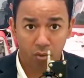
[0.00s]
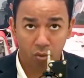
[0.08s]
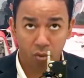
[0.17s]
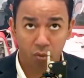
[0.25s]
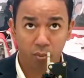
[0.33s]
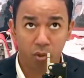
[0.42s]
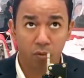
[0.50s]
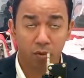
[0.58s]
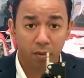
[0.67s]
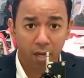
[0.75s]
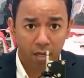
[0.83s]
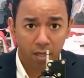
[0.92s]
en donde yo puedo
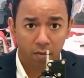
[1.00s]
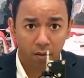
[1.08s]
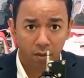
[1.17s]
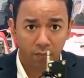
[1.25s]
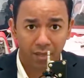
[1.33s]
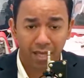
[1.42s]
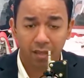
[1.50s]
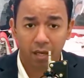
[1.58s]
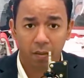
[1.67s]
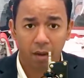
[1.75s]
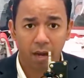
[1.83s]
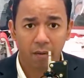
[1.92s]
vivir arriba y
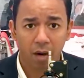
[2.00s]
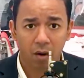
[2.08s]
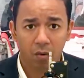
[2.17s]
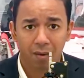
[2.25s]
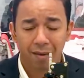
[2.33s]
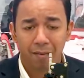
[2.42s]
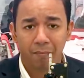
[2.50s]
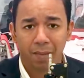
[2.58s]
trabajar abajo